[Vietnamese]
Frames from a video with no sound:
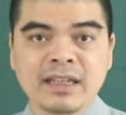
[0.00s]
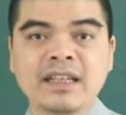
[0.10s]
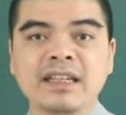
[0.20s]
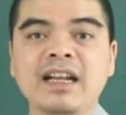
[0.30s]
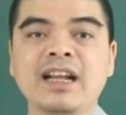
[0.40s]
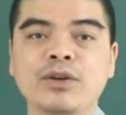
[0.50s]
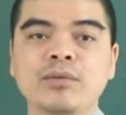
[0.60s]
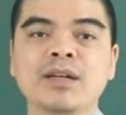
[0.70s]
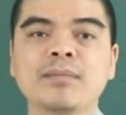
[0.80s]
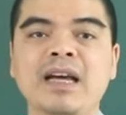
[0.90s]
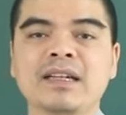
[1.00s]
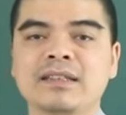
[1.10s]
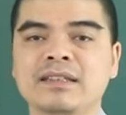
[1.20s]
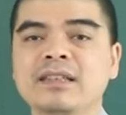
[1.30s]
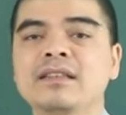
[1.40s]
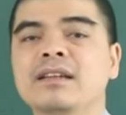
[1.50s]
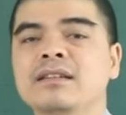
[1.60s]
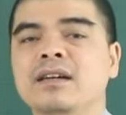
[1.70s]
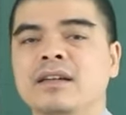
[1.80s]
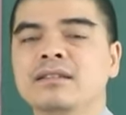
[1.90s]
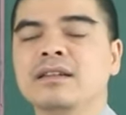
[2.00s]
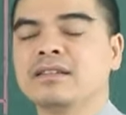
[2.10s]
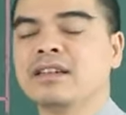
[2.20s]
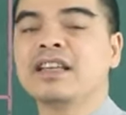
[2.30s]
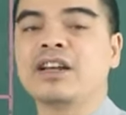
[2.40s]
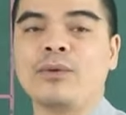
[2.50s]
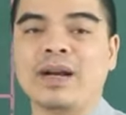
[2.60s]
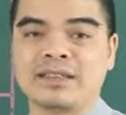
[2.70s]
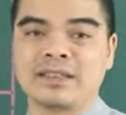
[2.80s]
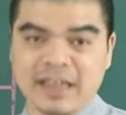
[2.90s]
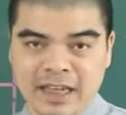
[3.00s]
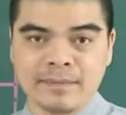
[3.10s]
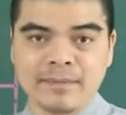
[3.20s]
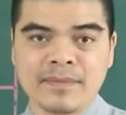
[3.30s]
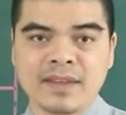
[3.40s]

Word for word: thì nay là lúc các bạn sẽ tận hưởng được những cái thành quả xứng đáng